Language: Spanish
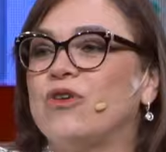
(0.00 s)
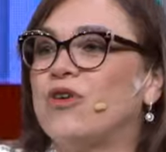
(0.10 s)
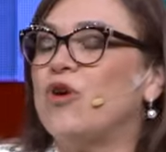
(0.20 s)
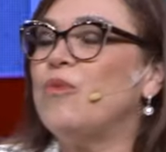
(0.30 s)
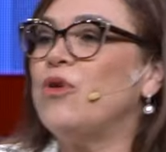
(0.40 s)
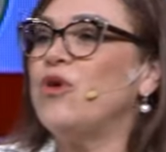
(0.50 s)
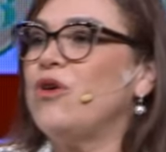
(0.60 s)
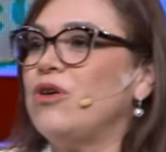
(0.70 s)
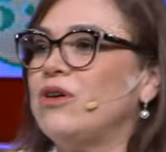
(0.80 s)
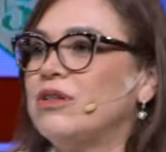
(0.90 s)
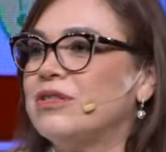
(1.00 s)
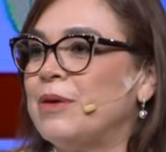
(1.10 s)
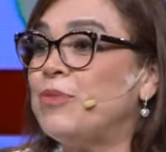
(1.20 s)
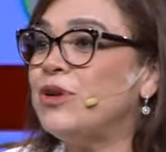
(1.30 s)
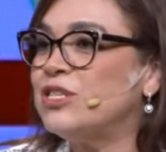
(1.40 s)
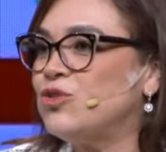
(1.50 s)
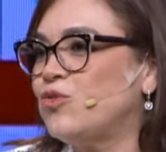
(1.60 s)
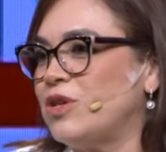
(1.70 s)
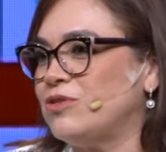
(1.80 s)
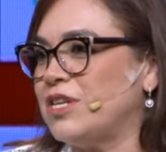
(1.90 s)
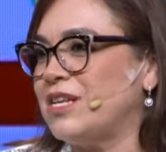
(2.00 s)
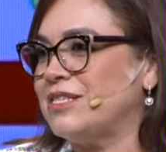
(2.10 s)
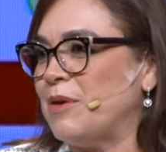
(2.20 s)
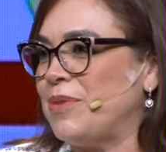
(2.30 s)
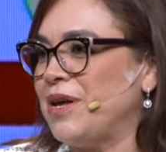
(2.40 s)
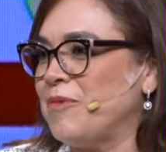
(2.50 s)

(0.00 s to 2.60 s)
¿cómo te pones tú cuando tienes hambre?